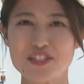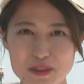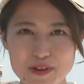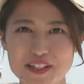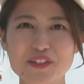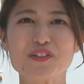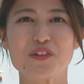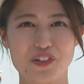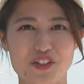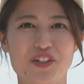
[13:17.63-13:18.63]
釣りベキュー
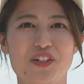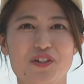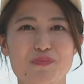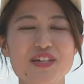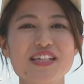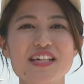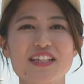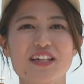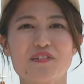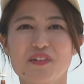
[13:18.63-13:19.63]
というみんな
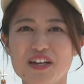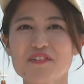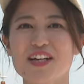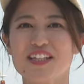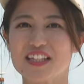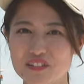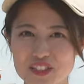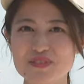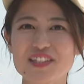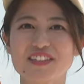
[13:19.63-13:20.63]
でワイワイ楽
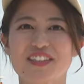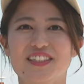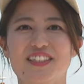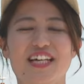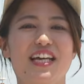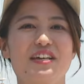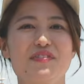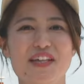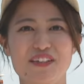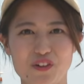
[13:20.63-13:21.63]
しめる
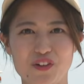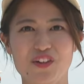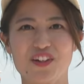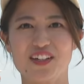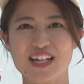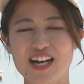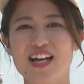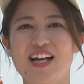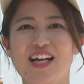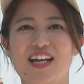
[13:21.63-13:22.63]
イベント
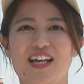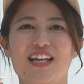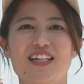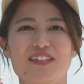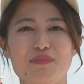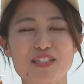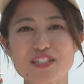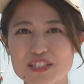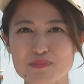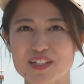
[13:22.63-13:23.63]
がえー、
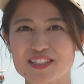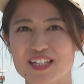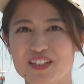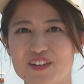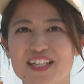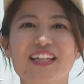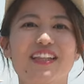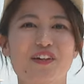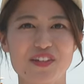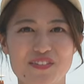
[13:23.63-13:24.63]
松新丸さんではやっ
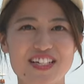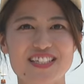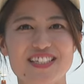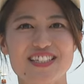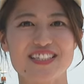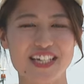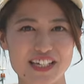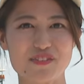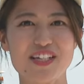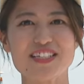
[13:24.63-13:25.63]
ております。ぜ
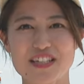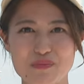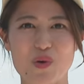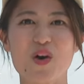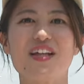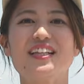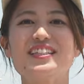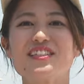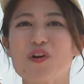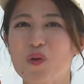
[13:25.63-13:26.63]
ひ皆さんも
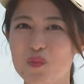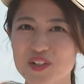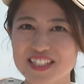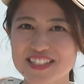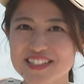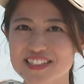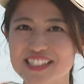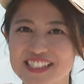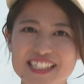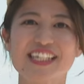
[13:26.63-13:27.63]
夏の思い出作
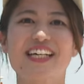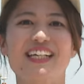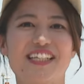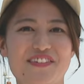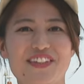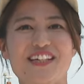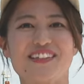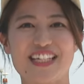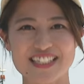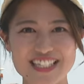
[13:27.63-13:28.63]
りに来てみて
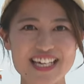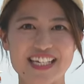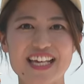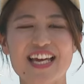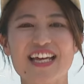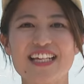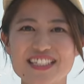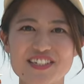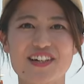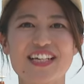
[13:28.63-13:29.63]
ください。
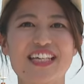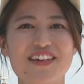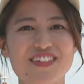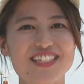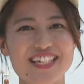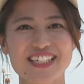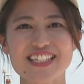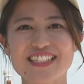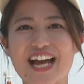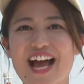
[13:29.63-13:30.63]
以上、池山千晶
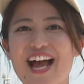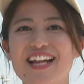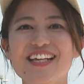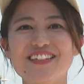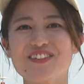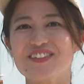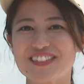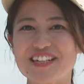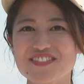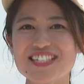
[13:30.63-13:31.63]
でした。ありがとうご
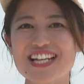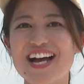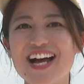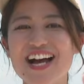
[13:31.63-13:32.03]
ざいました。